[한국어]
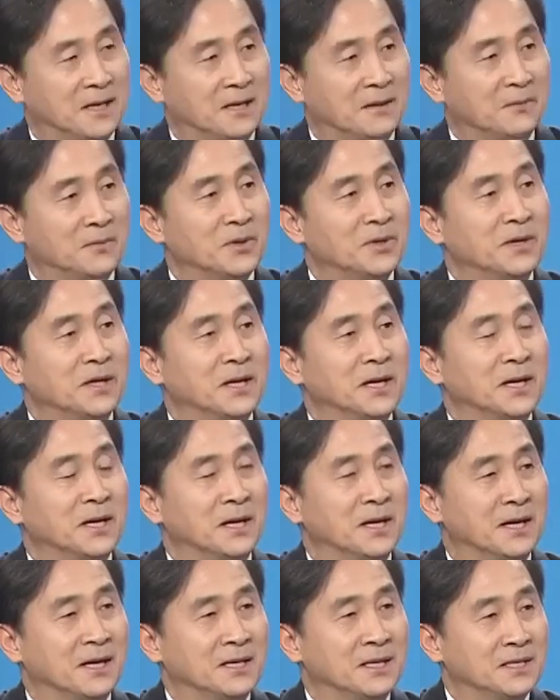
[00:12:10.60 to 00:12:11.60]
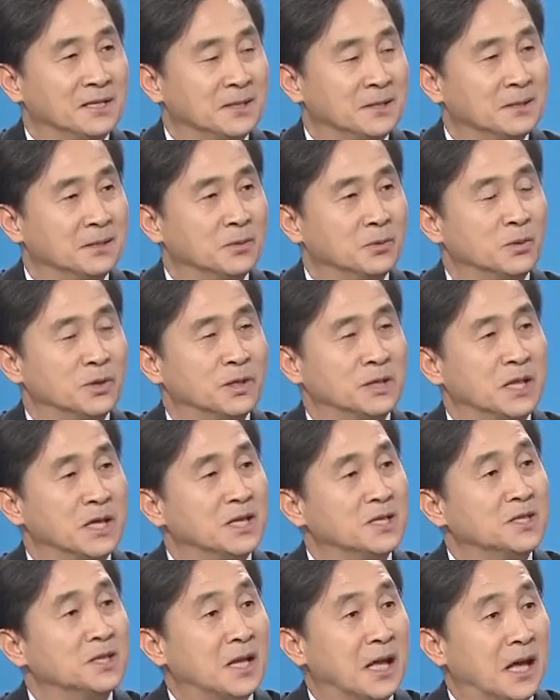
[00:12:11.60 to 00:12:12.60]
뭔가 아, 우리
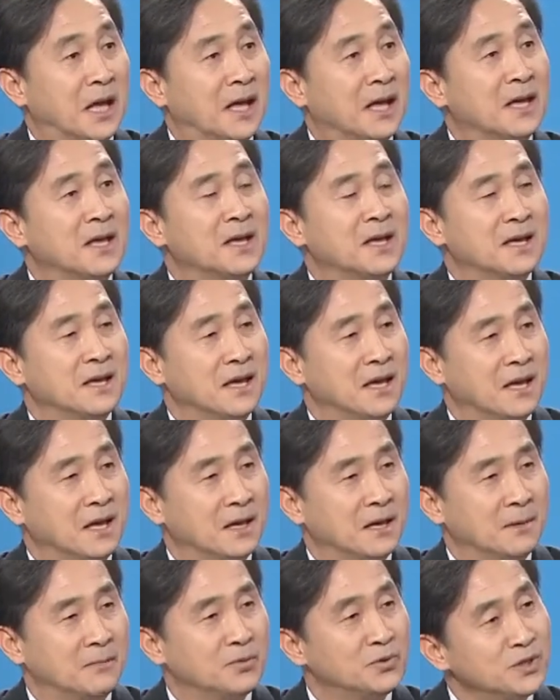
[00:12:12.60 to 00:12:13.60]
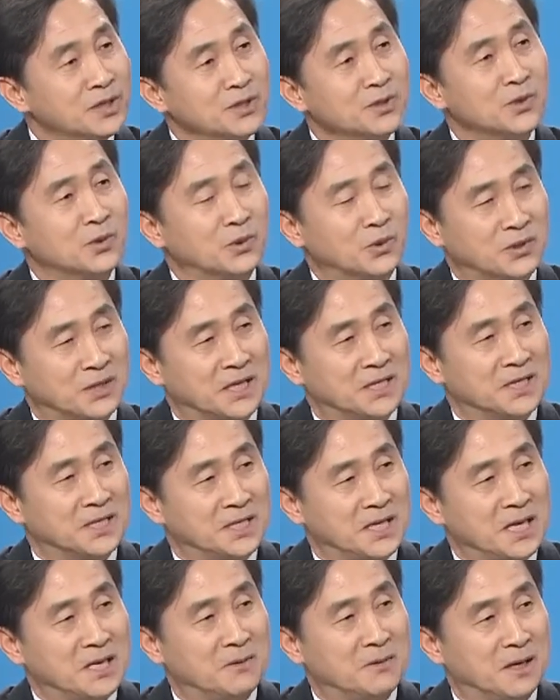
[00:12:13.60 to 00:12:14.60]
대선에 부정적으로 사실
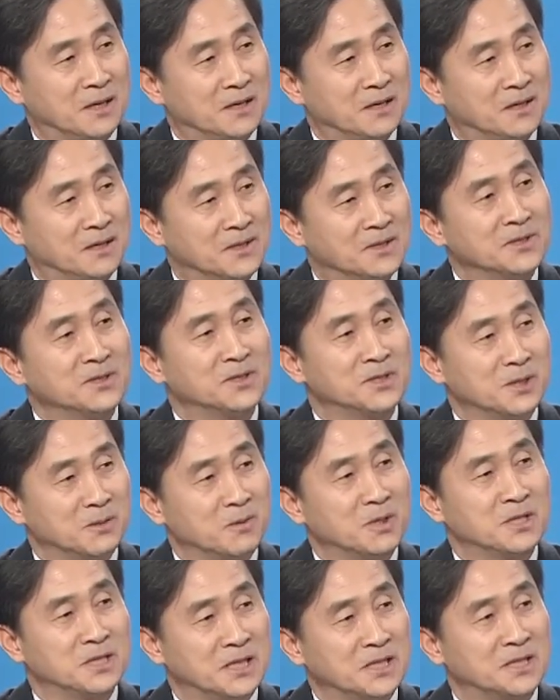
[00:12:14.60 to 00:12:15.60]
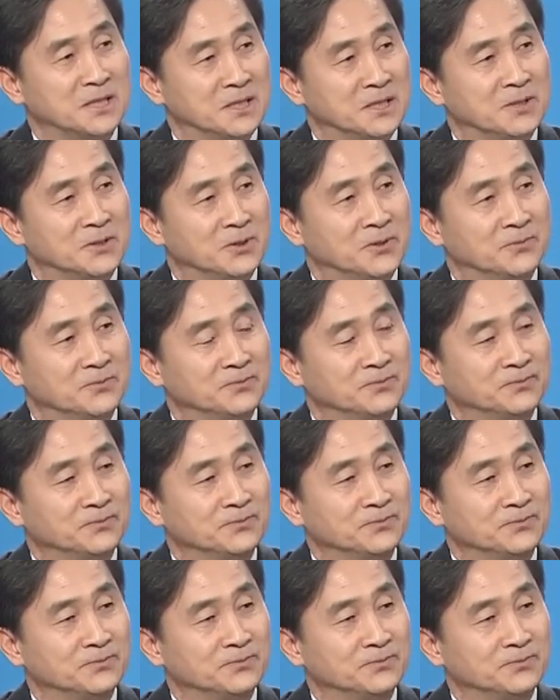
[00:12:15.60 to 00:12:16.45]
개입하는 그런 측면이 사실 있죠. 네.